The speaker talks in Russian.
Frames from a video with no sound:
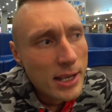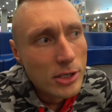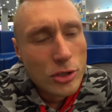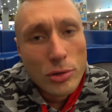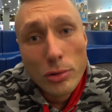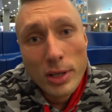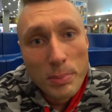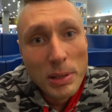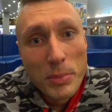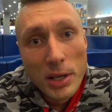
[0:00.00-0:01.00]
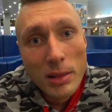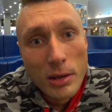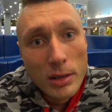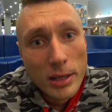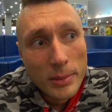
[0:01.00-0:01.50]
что, например,
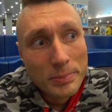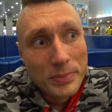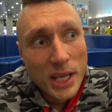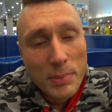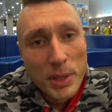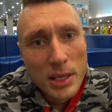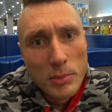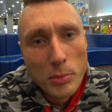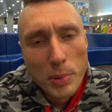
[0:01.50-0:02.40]
надо как минимум,